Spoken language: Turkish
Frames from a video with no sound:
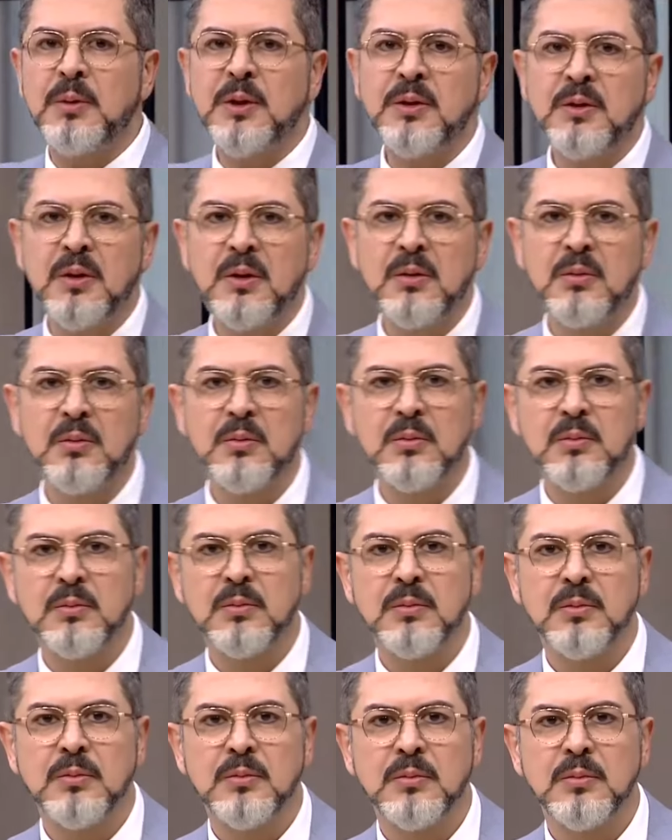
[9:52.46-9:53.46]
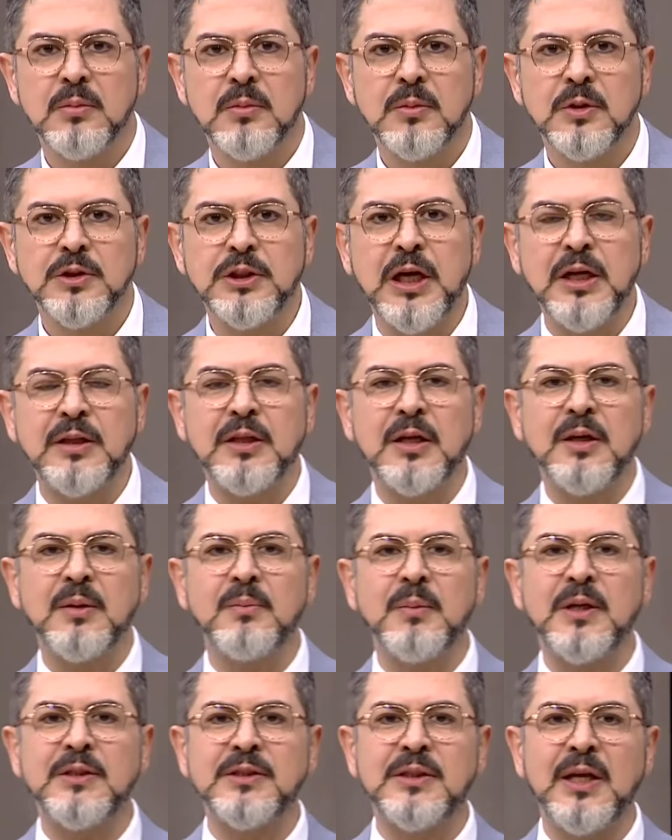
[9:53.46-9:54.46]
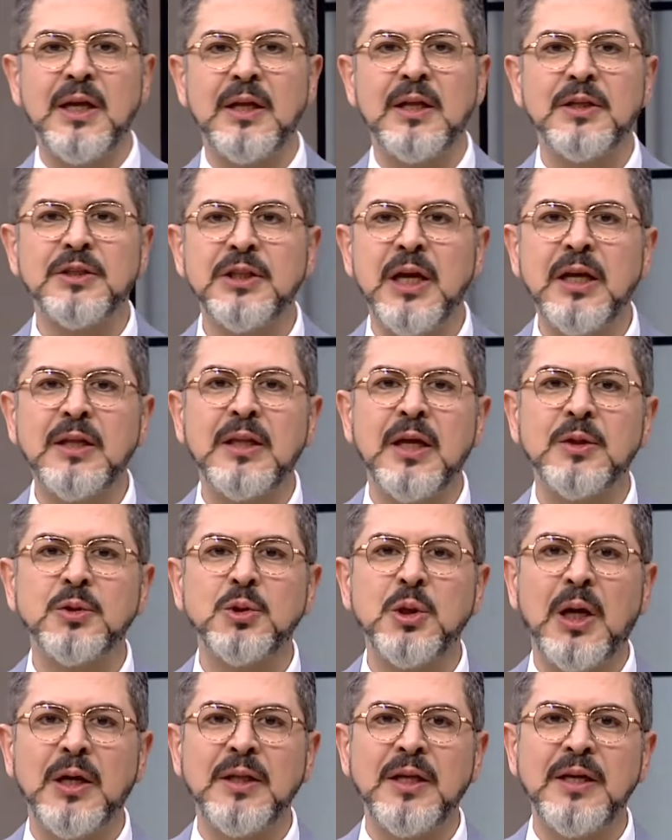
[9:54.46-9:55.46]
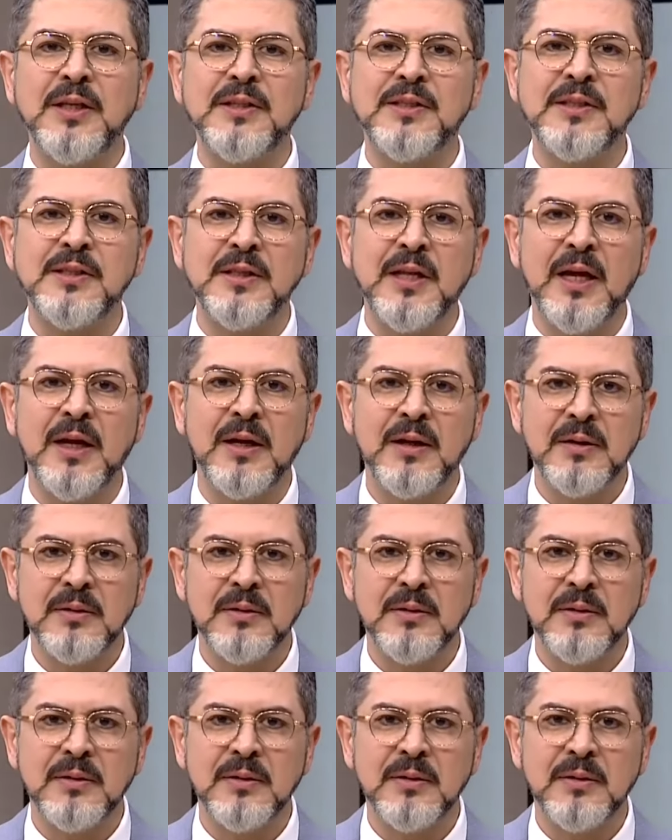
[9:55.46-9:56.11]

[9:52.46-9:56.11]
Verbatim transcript: bitti. Şeytanın mesleği, şeytan şu anda izinde.